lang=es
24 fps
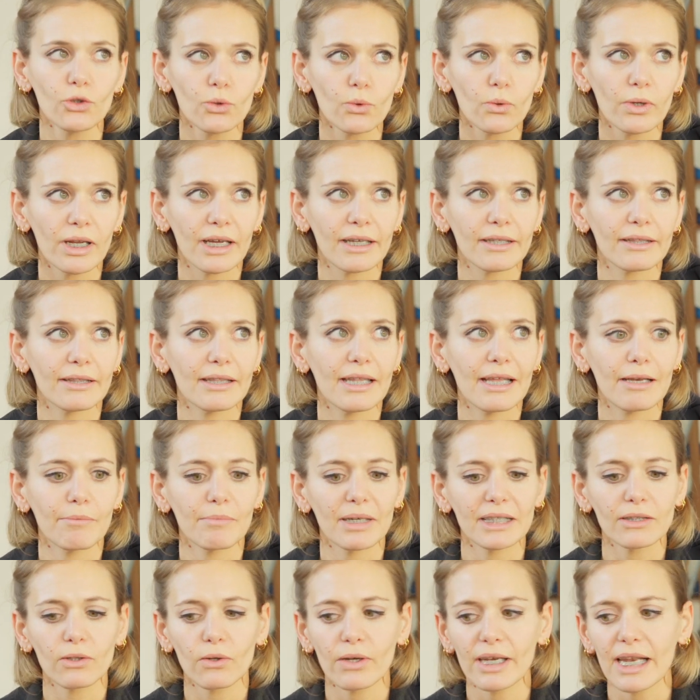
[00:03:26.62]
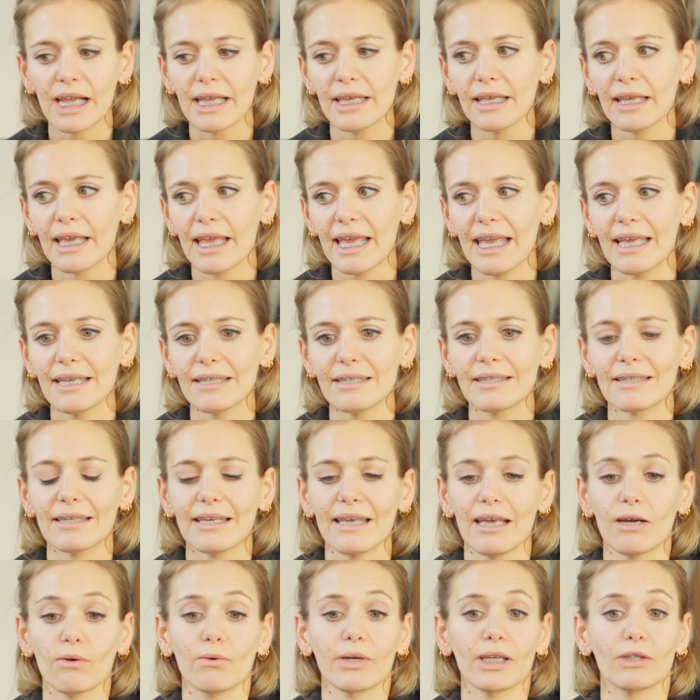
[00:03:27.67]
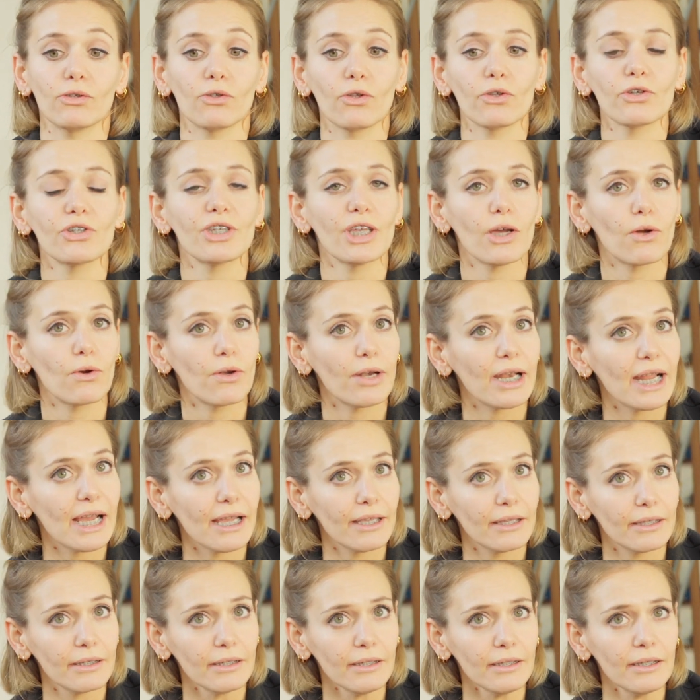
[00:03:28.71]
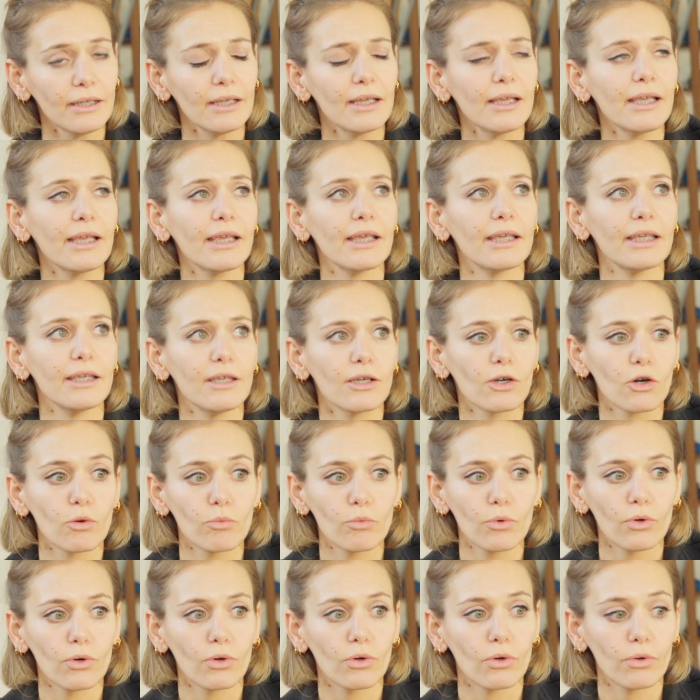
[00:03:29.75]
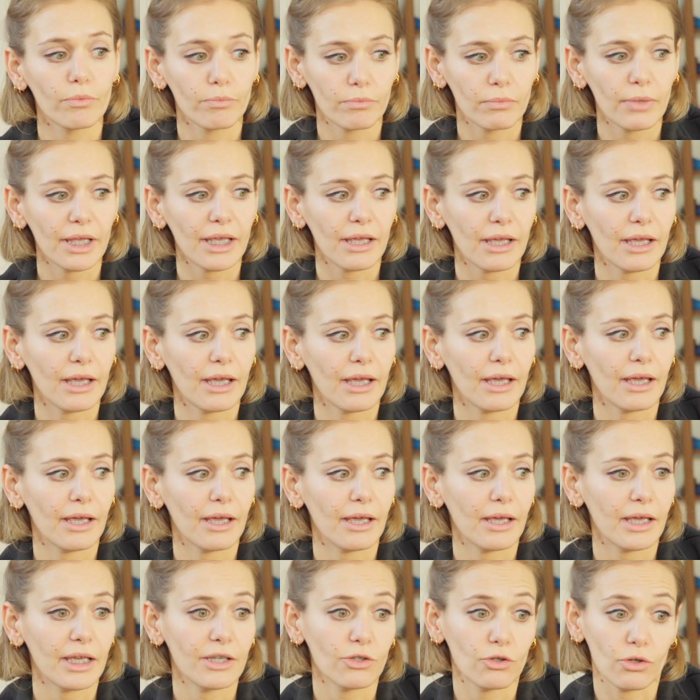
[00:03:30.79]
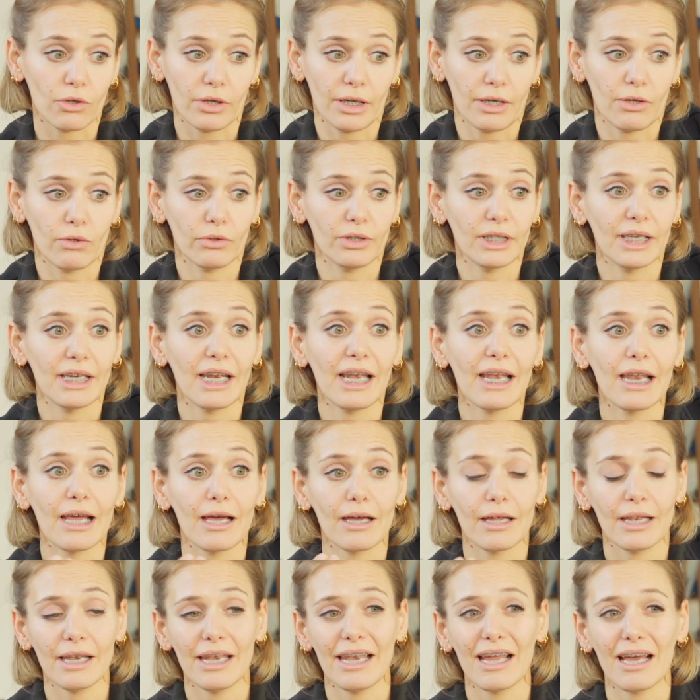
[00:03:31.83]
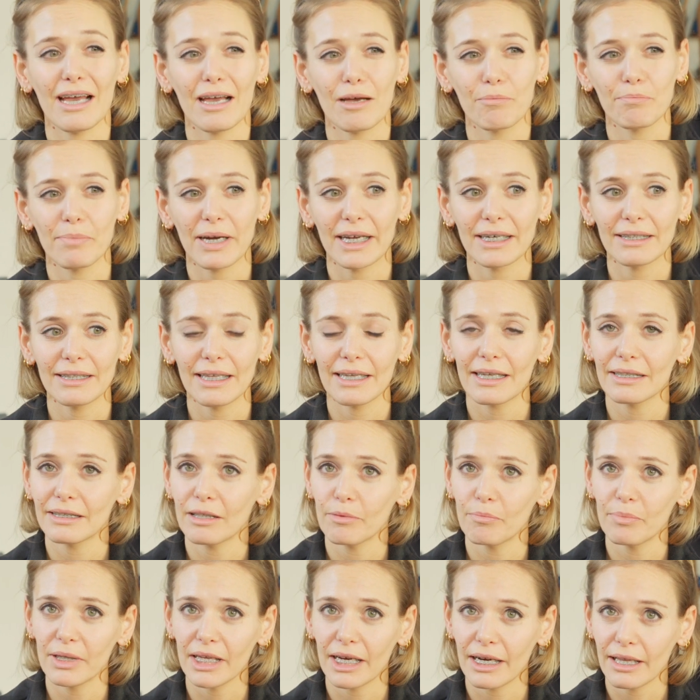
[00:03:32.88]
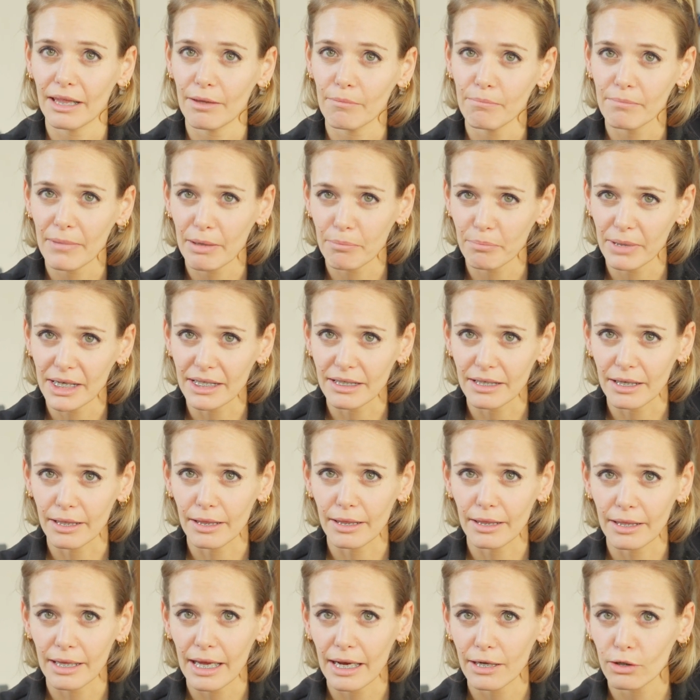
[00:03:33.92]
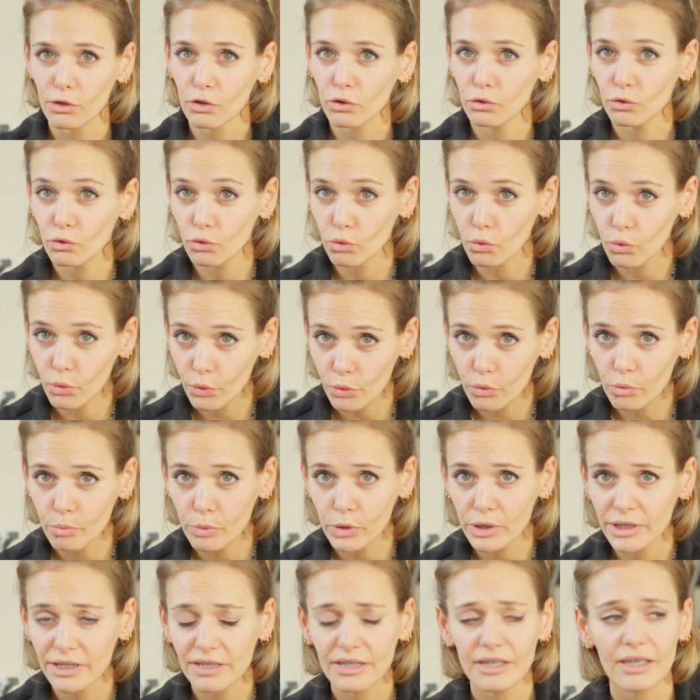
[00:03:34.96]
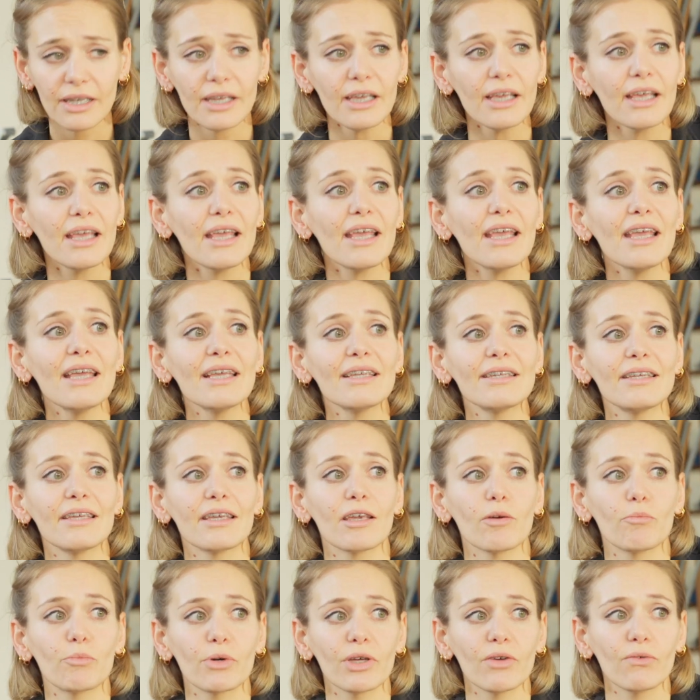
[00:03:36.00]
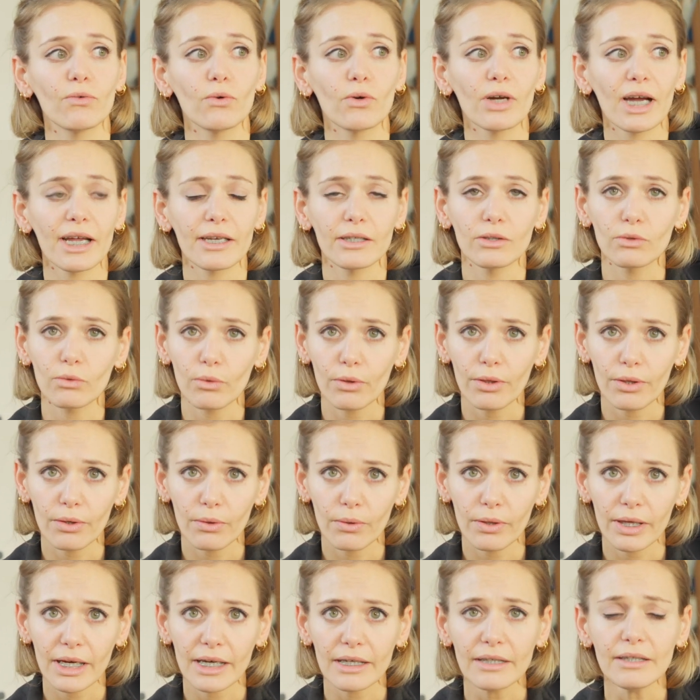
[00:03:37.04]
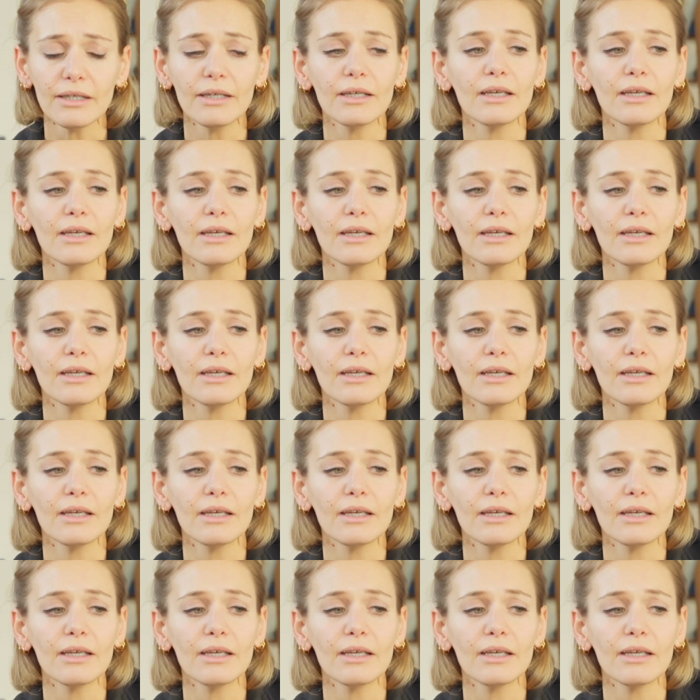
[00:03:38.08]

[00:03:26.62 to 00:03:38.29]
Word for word: chula del MAT online es que aunque todo sea online, y como eh, eso, que no tienes la, parte que te pierdes más presencial con tu grupo en sí, sí que puedes buscar en tu ciudad